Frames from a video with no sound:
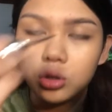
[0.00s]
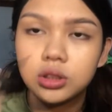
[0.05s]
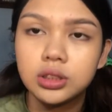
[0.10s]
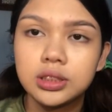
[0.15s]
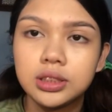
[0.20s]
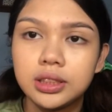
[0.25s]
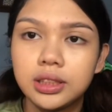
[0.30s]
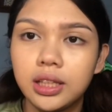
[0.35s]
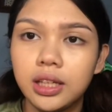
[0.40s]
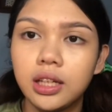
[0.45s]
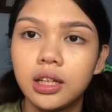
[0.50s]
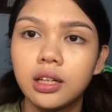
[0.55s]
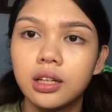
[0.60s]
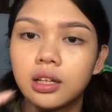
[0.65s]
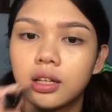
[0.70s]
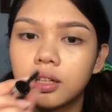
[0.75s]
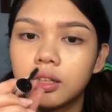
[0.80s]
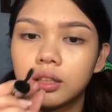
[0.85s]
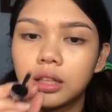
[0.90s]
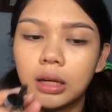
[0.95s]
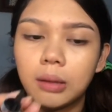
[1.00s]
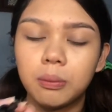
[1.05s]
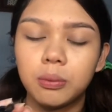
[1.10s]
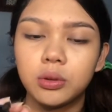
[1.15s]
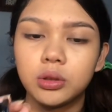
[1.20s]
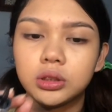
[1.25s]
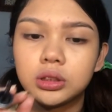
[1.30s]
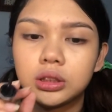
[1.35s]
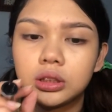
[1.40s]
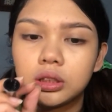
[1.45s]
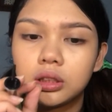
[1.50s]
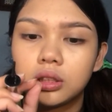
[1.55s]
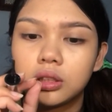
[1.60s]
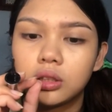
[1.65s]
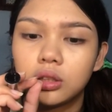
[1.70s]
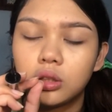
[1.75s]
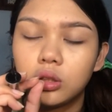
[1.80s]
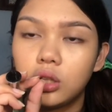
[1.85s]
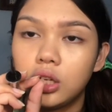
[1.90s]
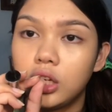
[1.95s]
stick, tapos
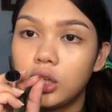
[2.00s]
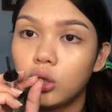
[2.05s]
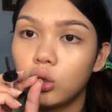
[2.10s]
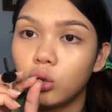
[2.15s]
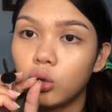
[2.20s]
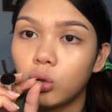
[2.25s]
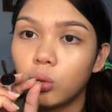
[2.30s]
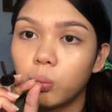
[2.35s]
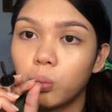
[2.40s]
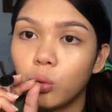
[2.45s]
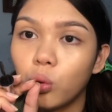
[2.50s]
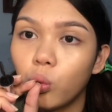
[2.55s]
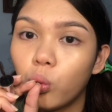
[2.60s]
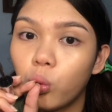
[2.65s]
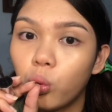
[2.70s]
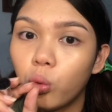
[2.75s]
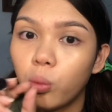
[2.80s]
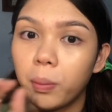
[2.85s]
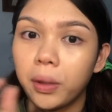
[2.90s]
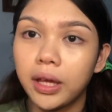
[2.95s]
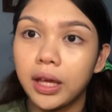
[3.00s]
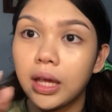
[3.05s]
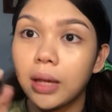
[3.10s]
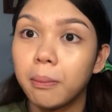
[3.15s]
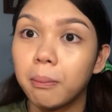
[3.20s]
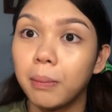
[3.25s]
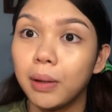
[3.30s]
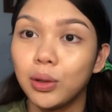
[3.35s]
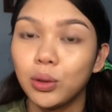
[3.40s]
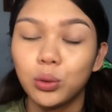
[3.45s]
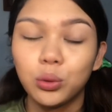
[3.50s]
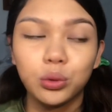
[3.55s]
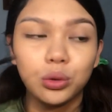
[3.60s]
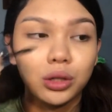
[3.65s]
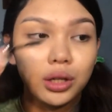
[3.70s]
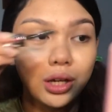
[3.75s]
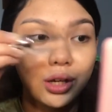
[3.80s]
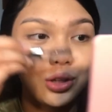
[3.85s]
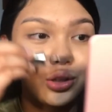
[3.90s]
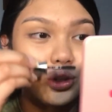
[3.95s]
ilolobo, magiging
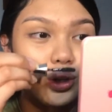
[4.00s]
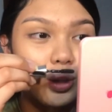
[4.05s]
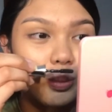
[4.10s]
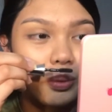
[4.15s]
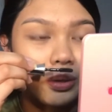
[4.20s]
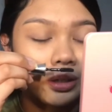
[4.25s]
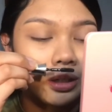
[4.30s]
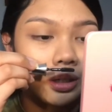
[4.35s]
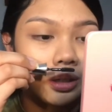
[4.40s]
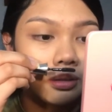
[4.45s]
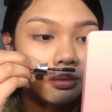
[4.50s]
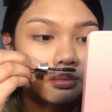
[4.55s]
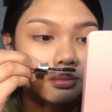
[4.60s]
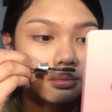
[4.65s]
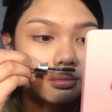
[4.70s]
balloon. Ganun yung amoy niya.